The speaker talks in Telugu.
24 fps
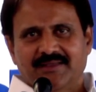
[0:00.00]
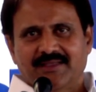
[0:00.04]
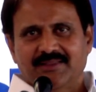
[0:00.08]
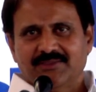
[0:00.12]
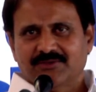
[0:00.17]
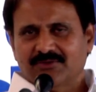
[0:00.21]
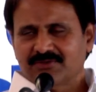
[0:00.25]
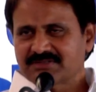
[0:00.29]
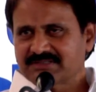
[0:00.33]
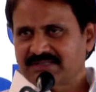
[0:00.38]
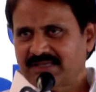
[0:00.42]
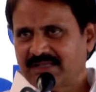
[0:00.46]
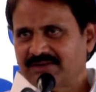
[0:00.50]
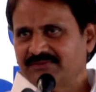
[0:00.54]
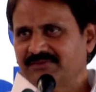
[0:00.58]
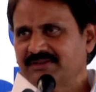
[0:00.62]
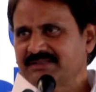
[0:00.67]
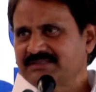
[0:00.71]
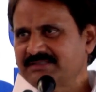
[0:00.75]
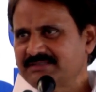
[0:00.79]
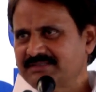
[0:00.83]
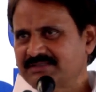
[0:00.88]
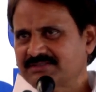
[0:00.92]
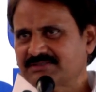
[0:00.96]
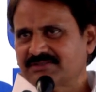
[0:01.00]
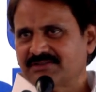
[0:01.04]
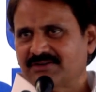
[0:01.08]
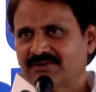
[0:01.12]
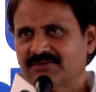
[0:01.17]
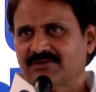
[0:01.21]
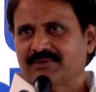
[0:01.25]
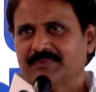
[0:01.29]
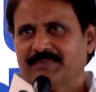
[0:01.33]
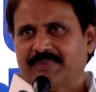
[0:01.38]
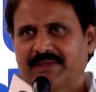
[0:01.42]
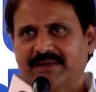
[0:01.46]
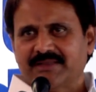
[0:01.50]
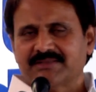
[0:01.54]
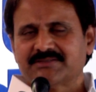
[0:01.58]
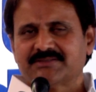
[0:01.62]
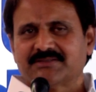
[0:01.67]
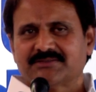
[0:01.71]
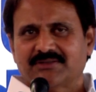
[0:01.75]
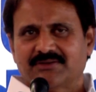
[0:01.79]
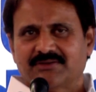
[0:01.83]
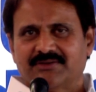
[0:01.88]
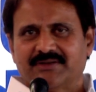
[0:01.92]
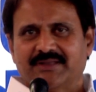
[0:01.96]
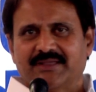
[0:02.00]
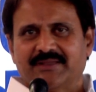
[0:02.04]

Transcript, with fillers: ఎంతో సర్వీసెస్ ఇస్తున్నటువంటి పరిస్థితులు